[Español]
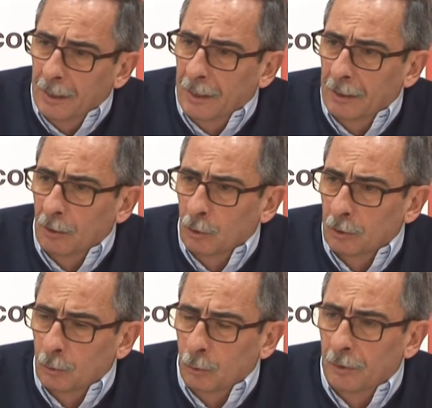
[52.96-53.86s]
en
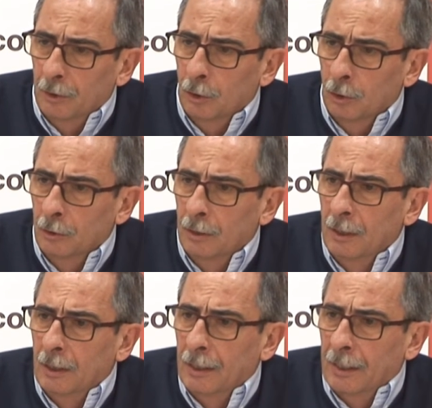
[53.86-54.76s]
construcción,
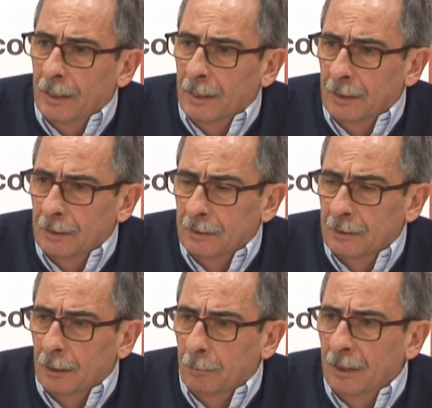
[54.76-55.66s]
en
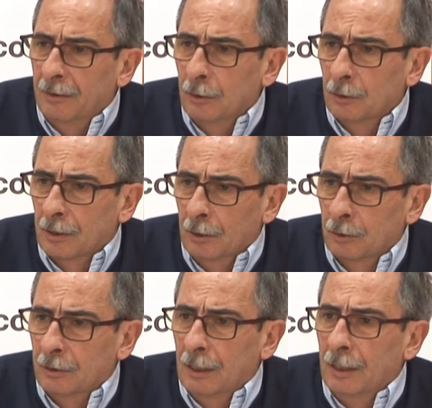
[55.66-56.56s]
servicios, en
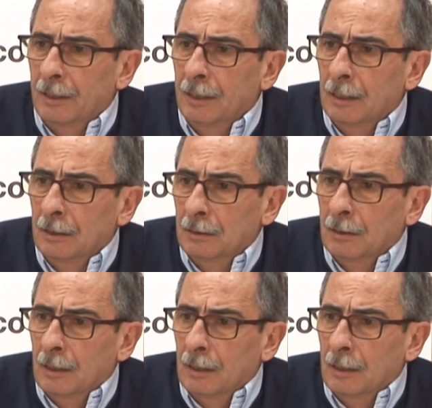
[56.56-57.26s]
hostelería